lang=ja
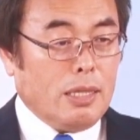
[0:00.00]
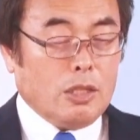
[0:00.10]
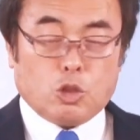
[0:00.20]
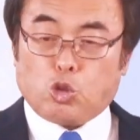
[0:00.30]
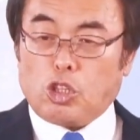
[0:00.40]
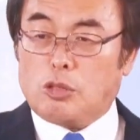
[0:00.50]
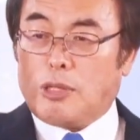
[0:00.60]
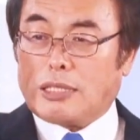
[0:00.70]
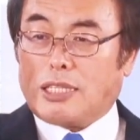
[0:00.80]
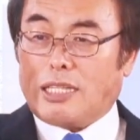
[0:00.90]
救いも
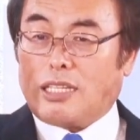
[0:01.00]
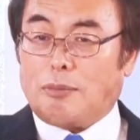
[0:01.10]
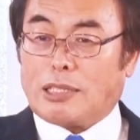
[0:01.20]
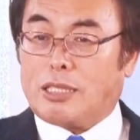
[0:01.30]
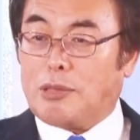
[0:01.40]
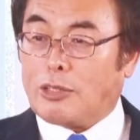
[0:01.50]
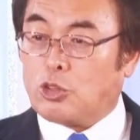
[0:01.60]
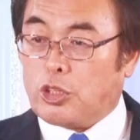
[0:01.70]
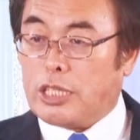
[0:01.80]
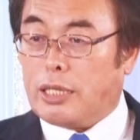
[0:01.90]
あって裁きもある
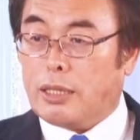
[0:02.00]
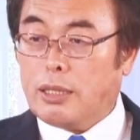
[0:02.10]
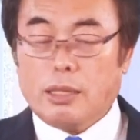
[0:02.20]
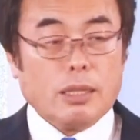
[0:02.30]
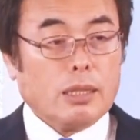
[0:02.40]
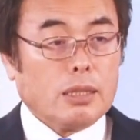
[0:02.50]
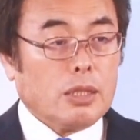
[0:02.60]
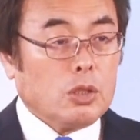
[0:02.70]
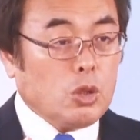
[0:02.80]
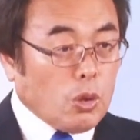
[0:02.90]
のに
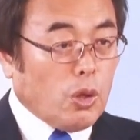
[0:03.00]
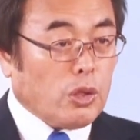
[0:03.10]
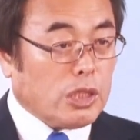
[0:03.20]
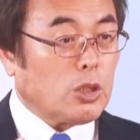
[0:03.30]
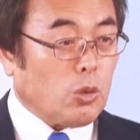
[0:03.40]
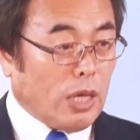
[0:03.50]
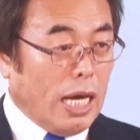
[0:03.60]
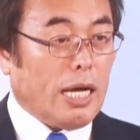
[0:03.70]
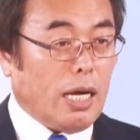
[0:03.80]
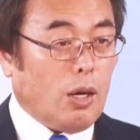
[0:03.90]
世の人
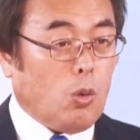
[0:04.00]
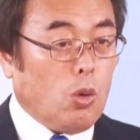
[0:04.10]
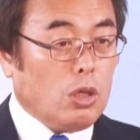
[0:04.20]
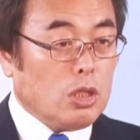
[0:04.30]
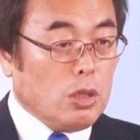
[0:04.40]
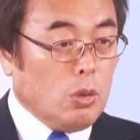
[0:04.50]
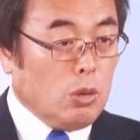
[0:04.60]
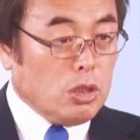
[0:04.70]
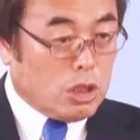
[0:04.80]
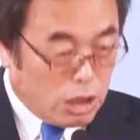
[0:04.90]
が
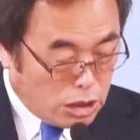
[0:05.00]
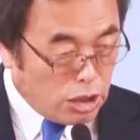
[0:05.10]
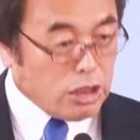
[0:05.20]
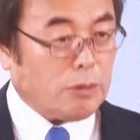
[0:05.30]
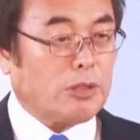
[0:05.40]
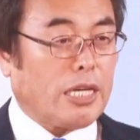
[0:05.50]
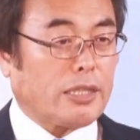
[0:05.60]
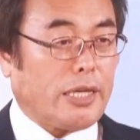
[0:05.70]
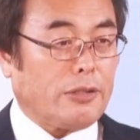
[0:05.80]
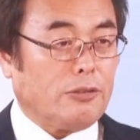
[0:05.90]
気づいてもない
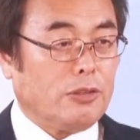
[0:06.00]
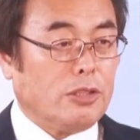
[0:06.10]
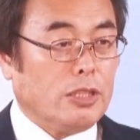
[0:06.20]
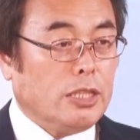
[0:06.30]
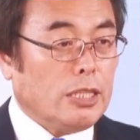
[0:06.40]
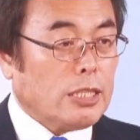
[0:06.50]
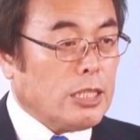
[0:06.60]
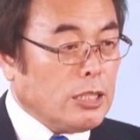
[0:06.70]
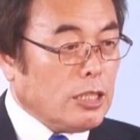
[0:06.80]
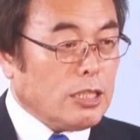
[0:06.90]
からよ
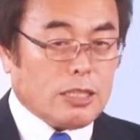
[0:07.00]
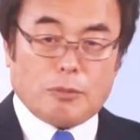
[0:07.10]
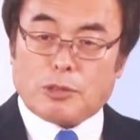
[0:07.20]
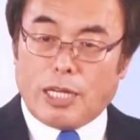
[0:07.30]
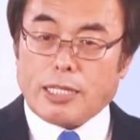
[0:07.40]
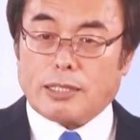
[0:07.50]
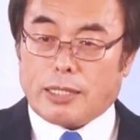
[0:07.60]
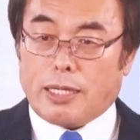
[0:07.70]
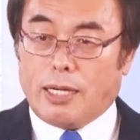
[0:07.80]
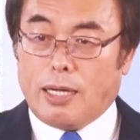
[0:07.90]
気づいてもないか
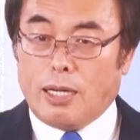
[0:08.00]
ら